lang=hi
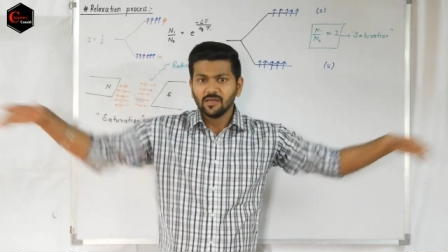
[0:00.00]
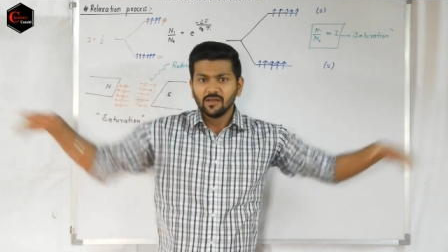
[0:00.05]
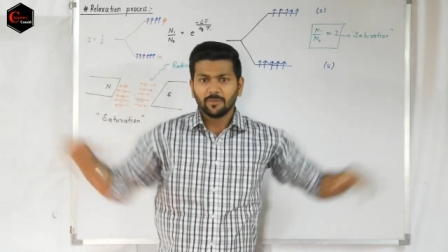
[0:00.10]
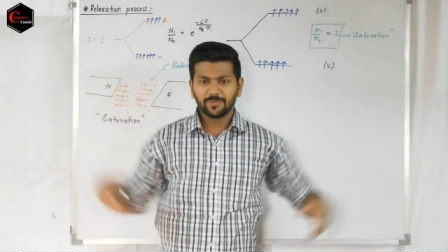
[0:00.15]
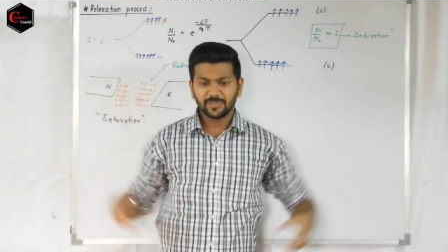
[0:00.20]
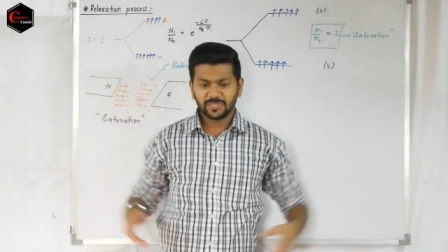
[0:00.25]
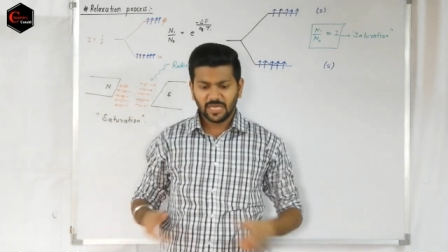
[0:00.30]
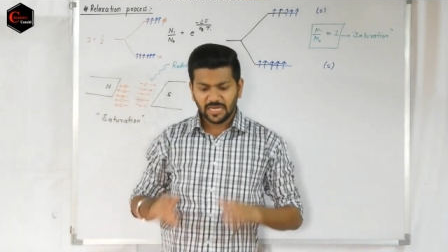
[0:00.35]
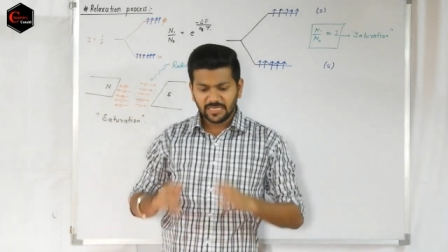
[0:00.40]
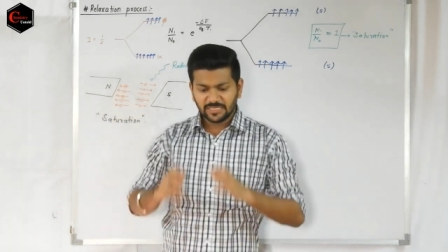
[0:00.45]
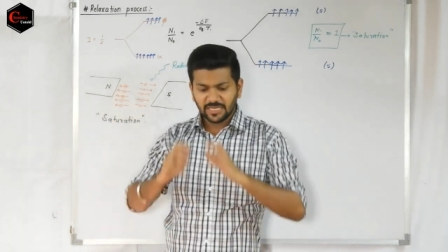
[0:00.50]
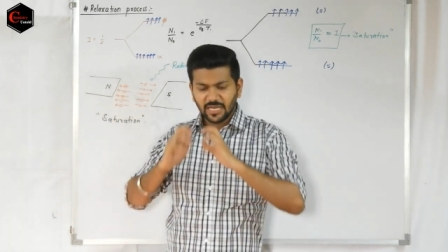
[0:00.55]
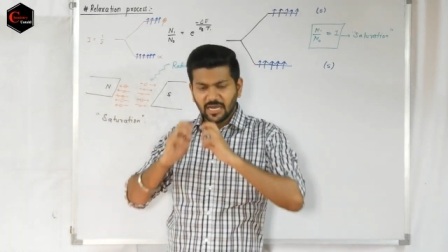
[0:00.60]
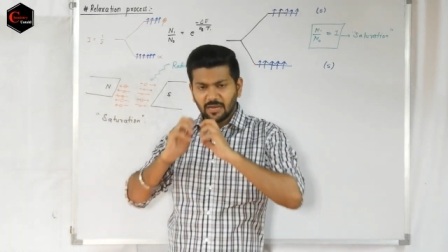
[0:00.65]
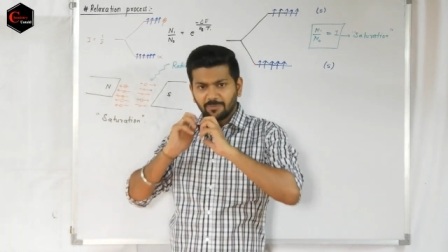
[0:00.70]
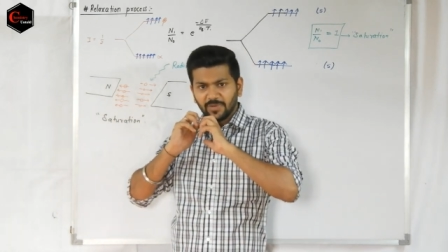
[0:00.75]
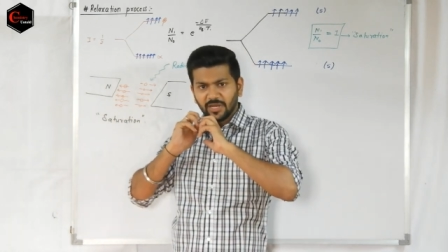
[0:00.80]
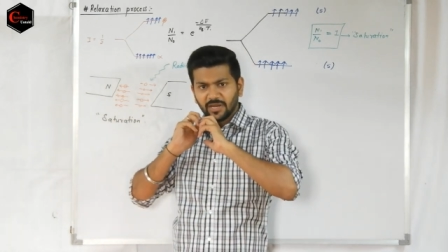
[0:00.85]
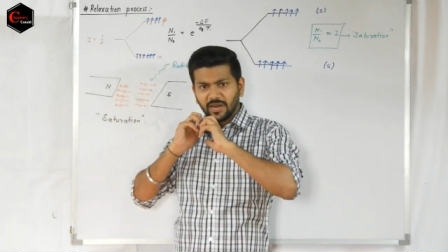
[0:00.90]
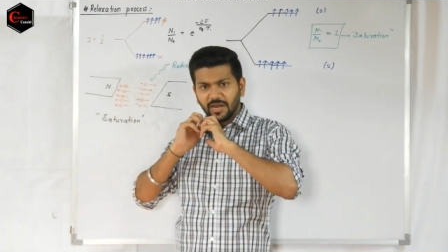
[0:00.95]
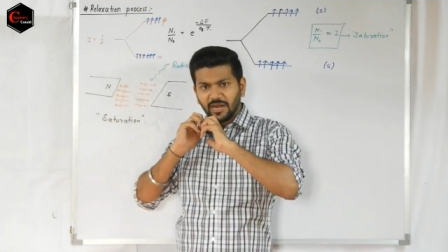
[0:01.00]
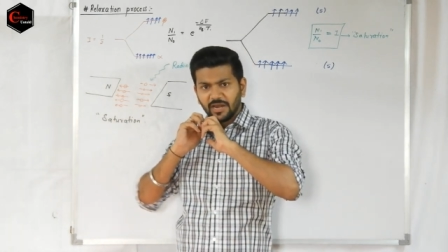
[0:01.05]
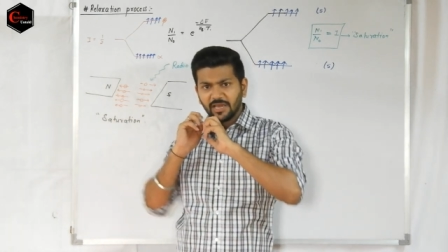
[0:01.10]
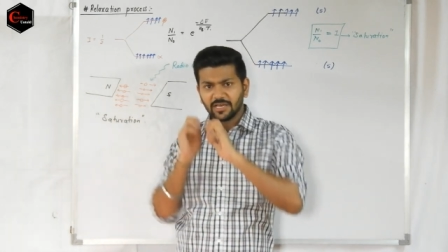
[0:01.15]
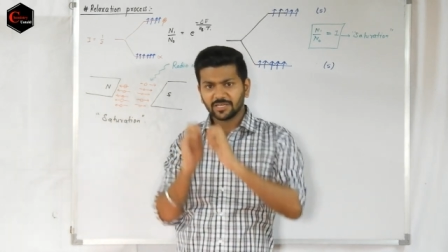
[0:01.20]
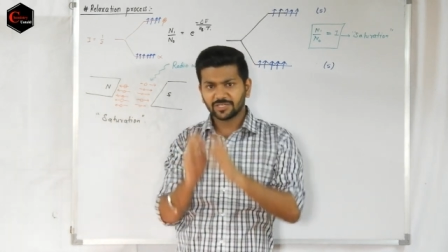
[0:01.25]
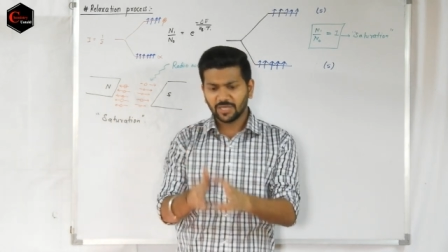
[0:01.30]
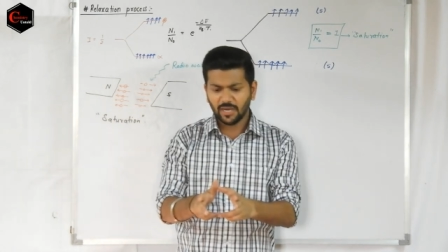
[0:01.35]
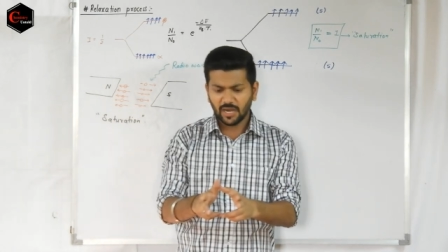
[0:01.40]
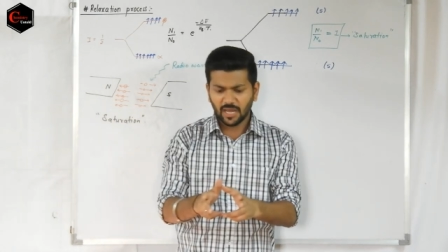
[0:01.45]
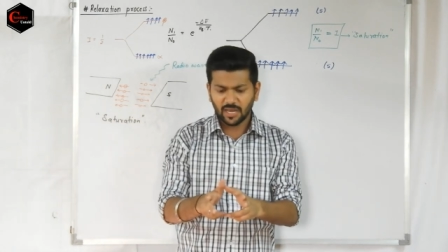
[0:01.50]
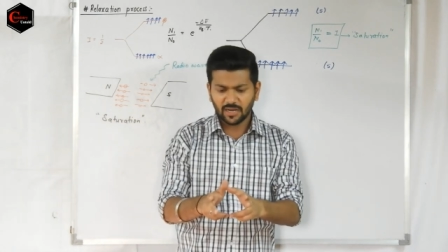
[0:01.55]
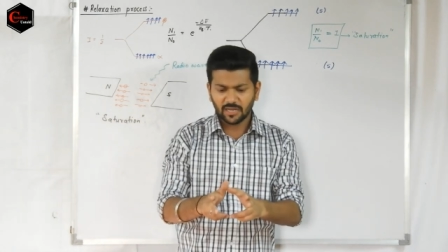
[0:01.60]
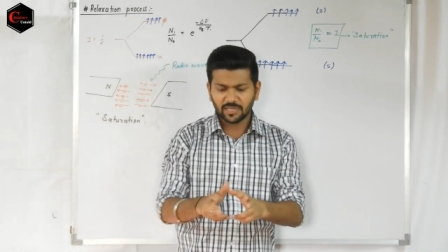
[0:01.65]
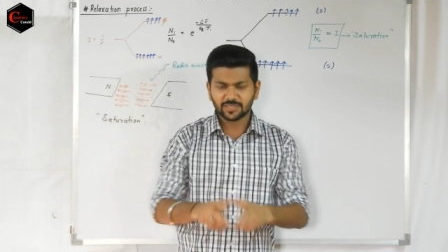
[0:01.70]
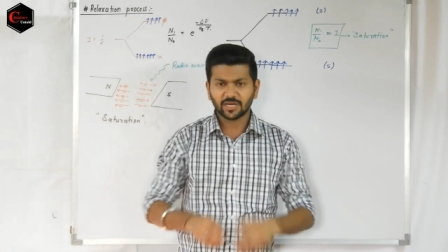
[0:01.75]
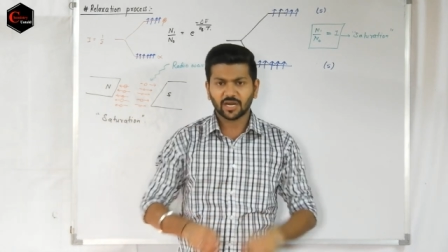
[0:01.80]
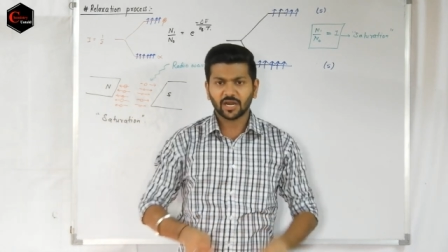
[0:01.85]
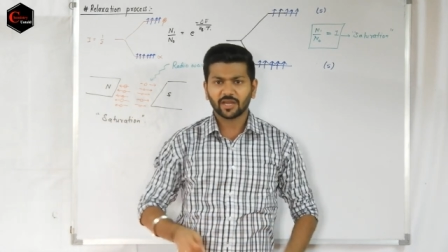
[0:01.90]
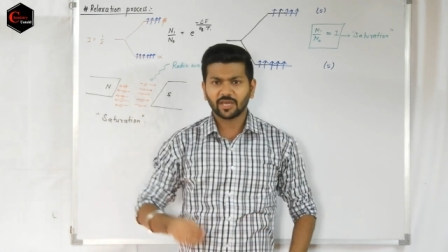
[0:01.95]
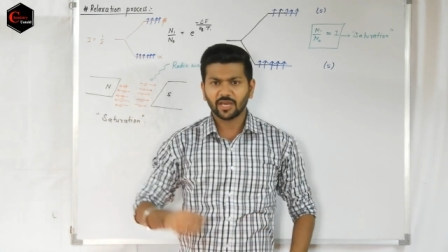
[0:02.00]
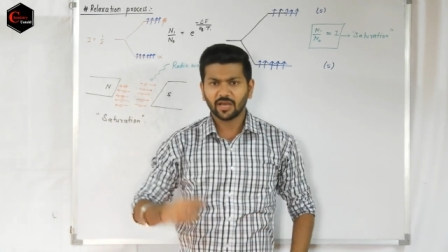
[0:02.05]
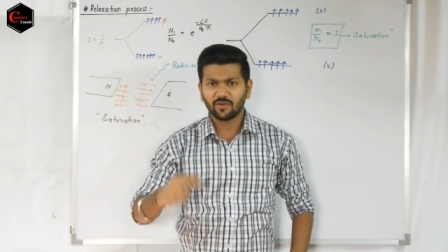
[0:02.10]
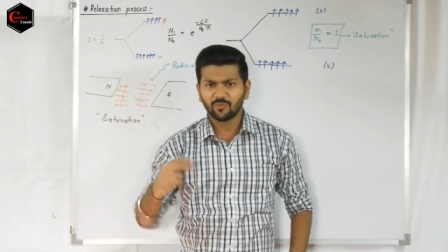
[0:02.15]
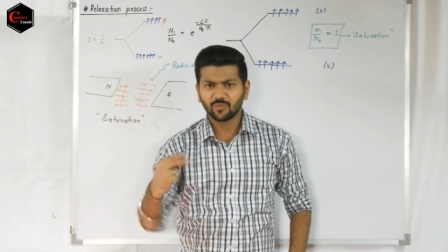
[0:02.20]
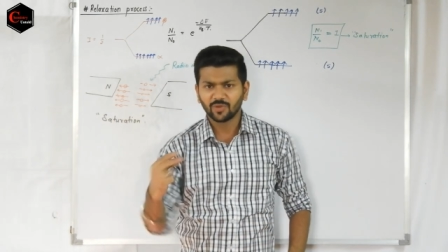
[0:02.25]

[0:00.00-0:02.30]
जैसे ही आपने रेडिएशन डालना स्टार्ट किया